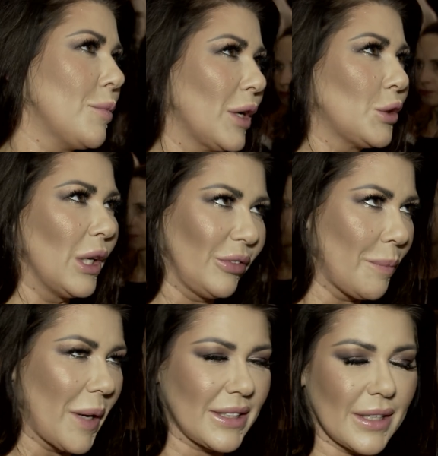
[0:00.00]
była to
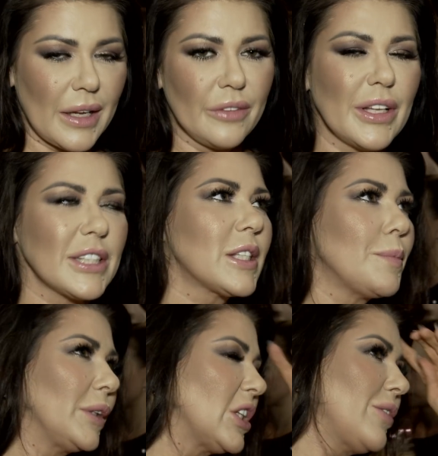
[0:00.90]
łatwa praca, więc
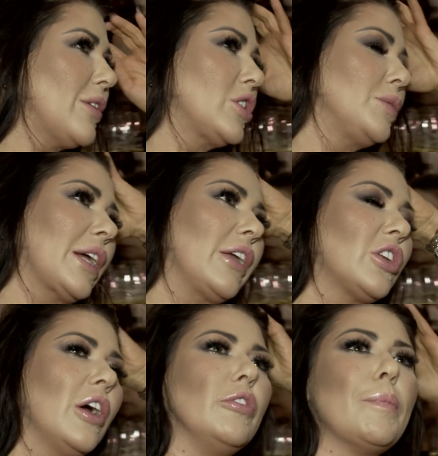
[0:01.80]
podejrzewam, że to takie
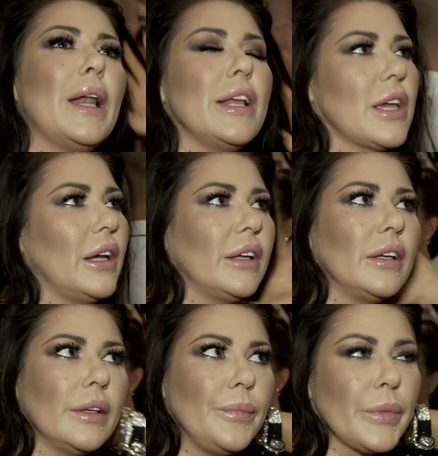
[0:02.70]
trochę wypalenie
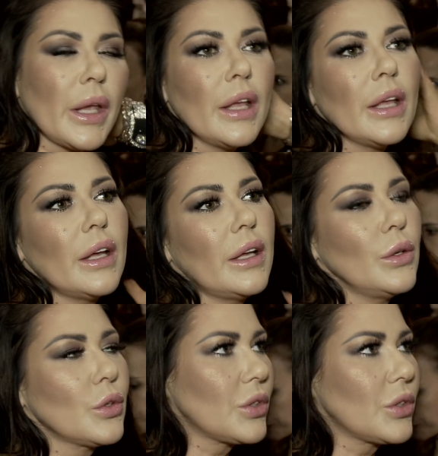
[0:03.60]
e, już